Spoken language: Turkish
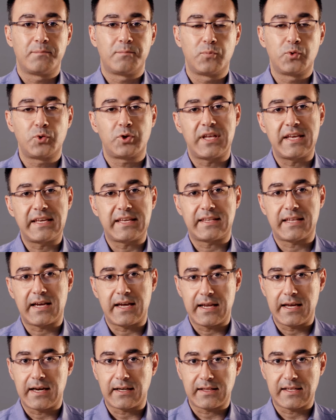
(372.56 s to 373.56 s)
Burada iki
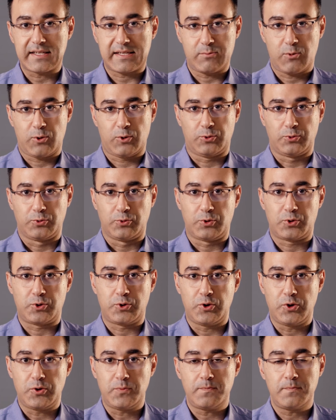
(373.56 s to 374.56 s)
tane yaklaşım olduğunu
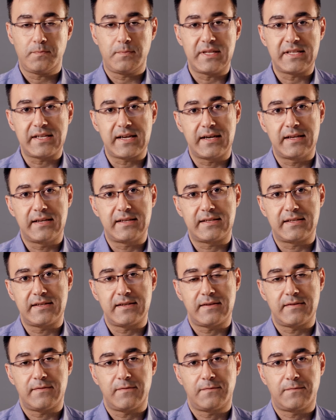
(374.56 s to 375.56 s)
düşünüyorum. Bir
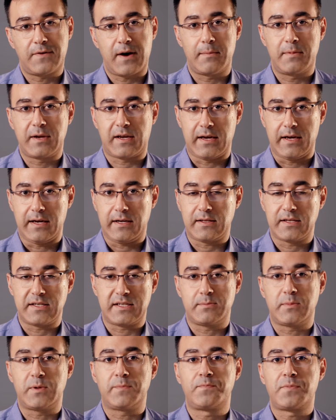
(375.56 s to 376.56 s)
tanesi fabrika
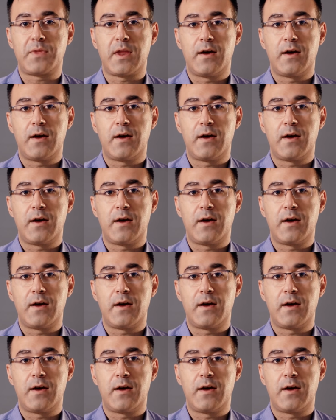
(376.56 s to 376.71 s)
yaklaşımı.